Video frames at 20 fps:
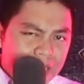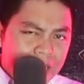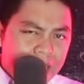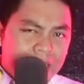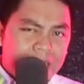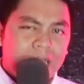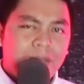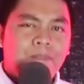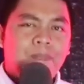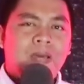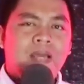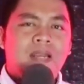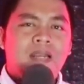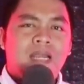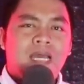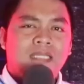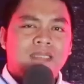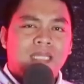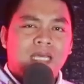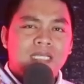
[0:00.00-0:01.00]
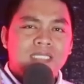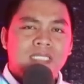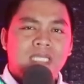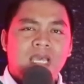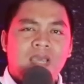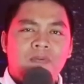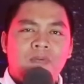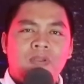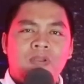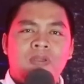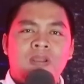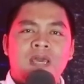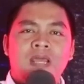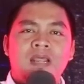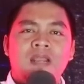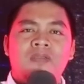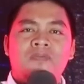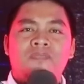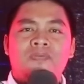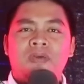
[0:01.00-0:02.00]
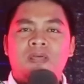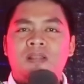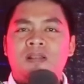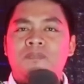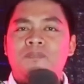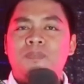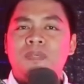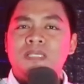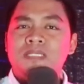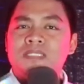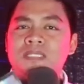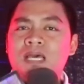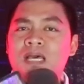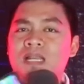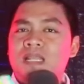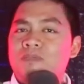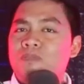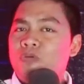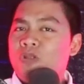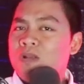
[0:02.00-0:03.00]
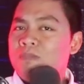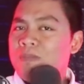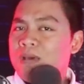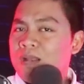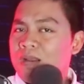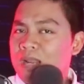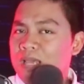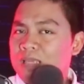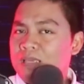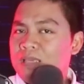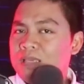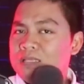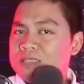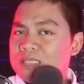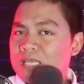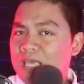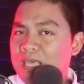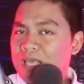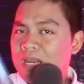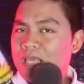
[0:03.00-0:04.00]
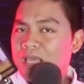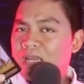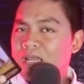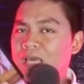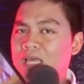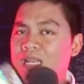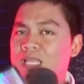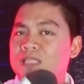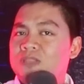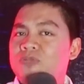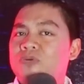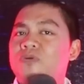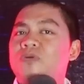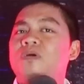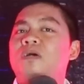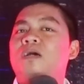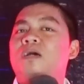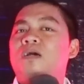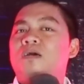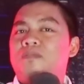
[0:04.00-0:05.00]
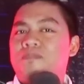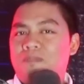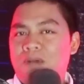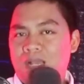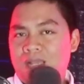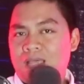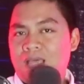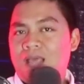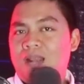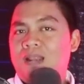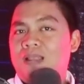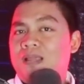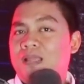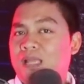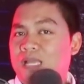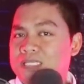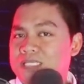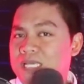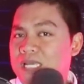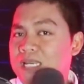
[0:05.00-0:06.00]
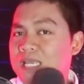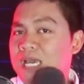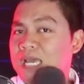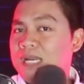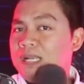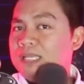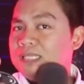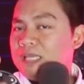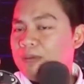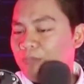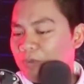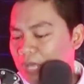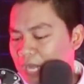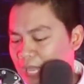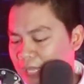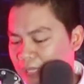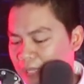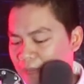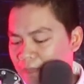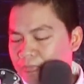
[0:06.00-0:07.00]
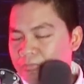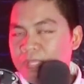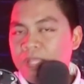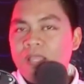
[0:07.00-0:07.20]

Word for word: harapan Natasha Wilona dan Vero bisa liburan bareng lagi. Saya lihat hal itu bakal kejadian. Kita buka lagi.